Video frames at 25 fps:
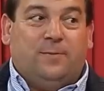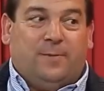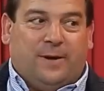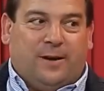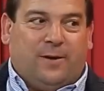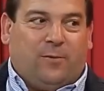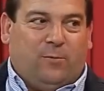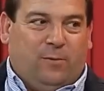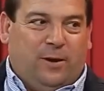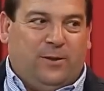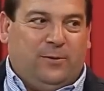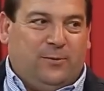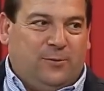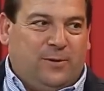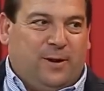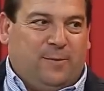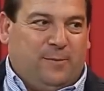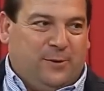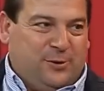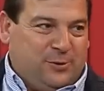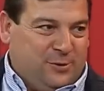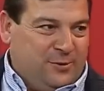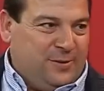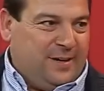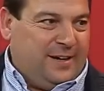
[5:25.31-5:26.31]
Para cuando una
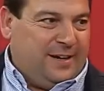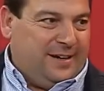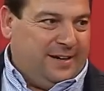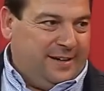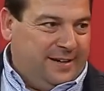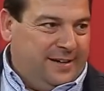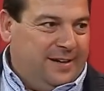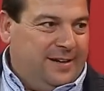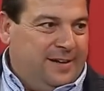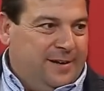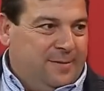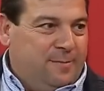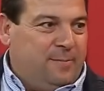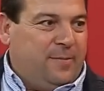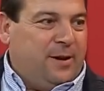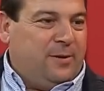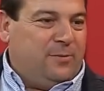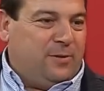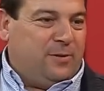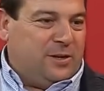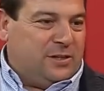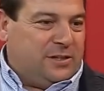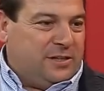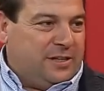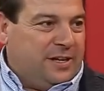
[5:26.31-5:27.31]
persona va en
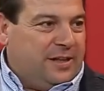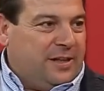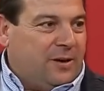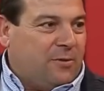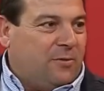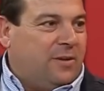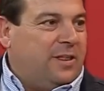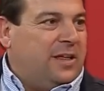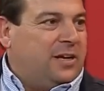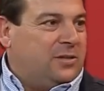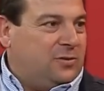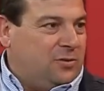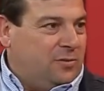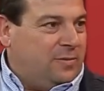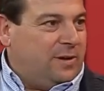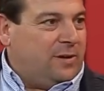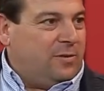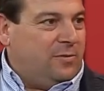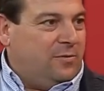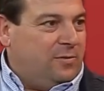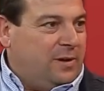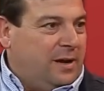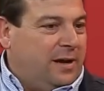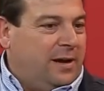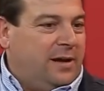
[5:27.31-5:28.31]
una silla de ruedas o va
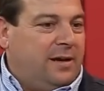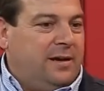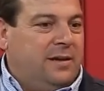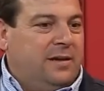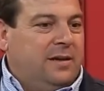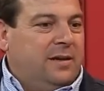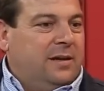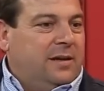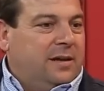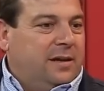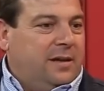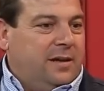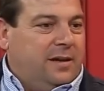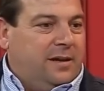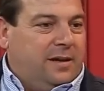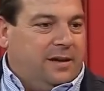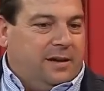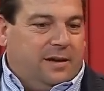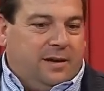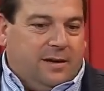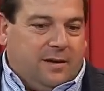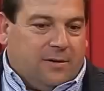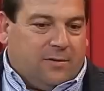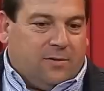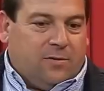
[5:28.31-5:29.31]
con una,
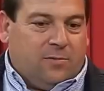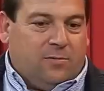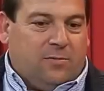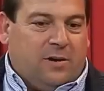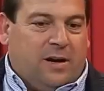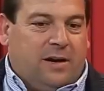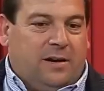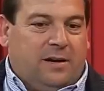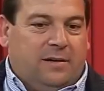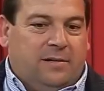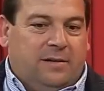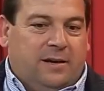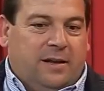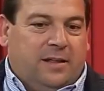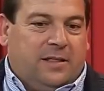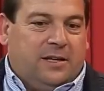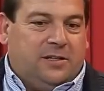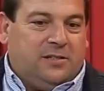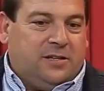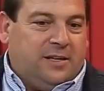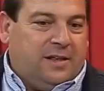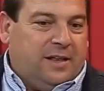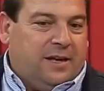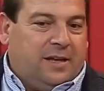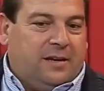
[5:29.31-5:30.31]
eh, con una
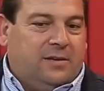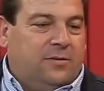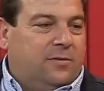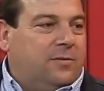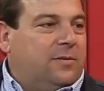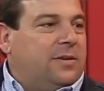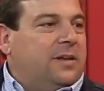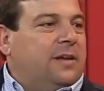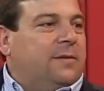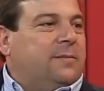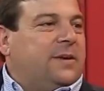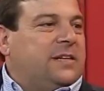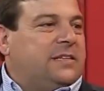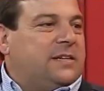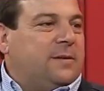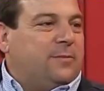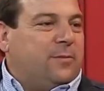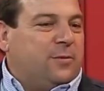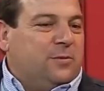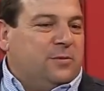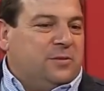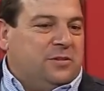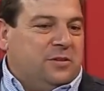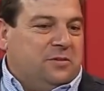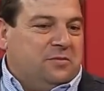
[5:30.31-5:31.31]
necesidad, ¿no? De pasar
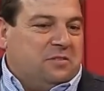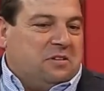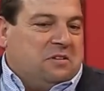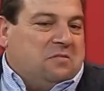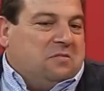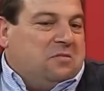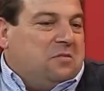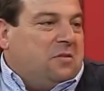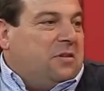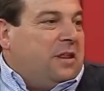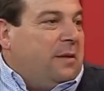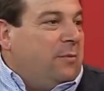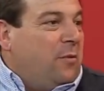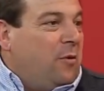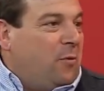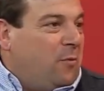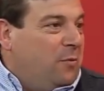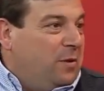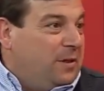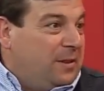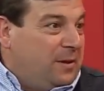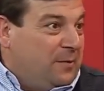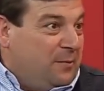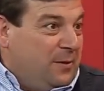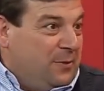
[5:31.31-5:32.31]
por un sitio que no nos damos
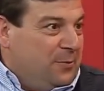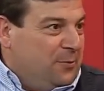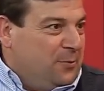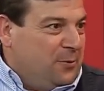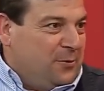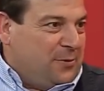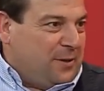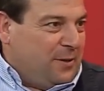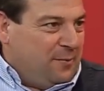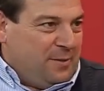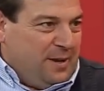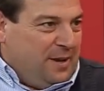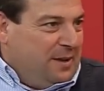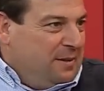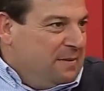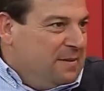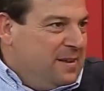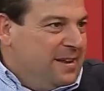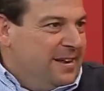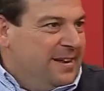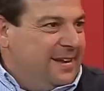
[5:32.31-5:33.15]
cuenta, cuando uno está bien,